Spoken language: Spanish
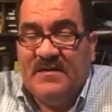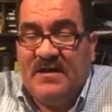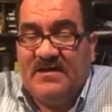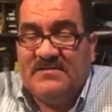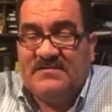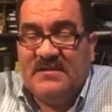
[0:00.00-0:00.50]

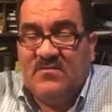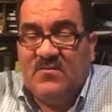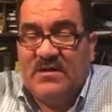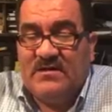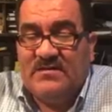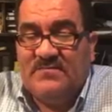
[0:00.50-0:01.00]
Haz la
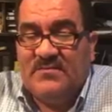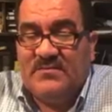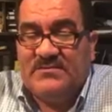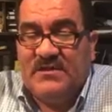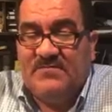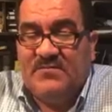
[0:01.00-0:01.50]
guarde por
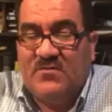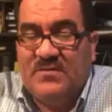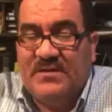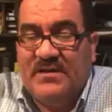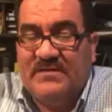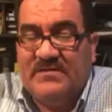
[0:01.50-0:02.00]
siempre
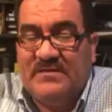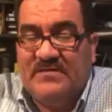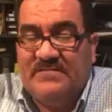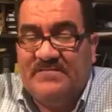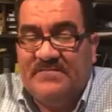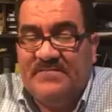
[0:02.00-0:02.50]
obediente
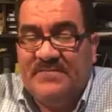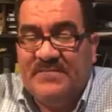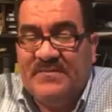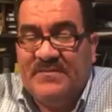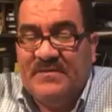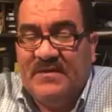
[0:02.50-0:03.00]

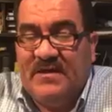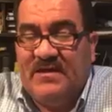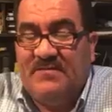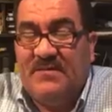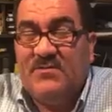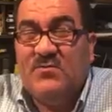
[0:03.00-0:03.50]

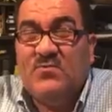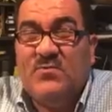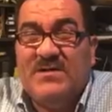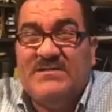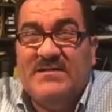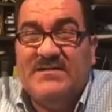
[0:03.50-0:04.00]
alabando tu
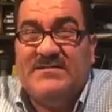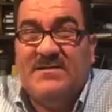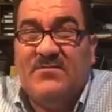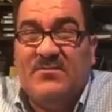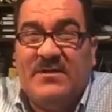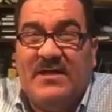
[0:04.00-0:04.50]
excelsa
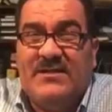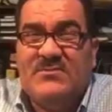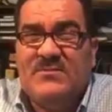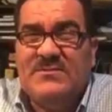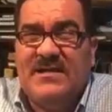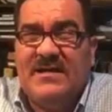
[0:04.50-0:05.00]
bondad.
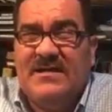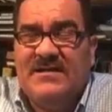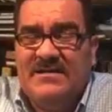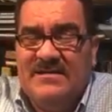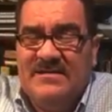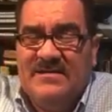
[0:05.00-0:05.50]
Esto está
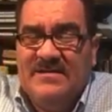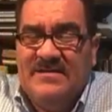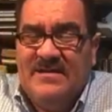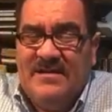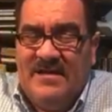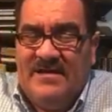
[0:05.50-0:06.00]

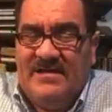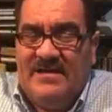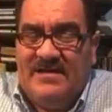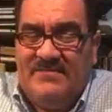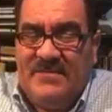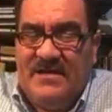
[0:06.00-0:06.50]
en
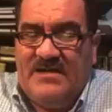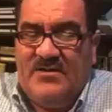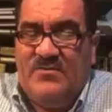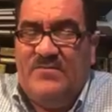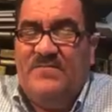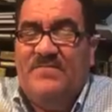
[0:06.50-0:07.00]
el
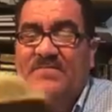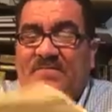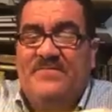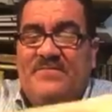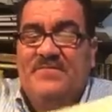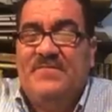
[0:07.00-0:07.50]
himnario
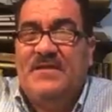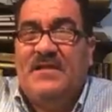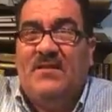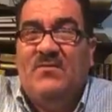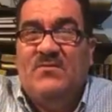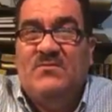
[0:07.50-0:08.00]
de
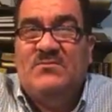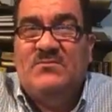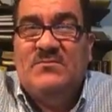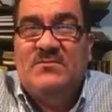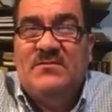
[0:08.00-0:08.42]
la luz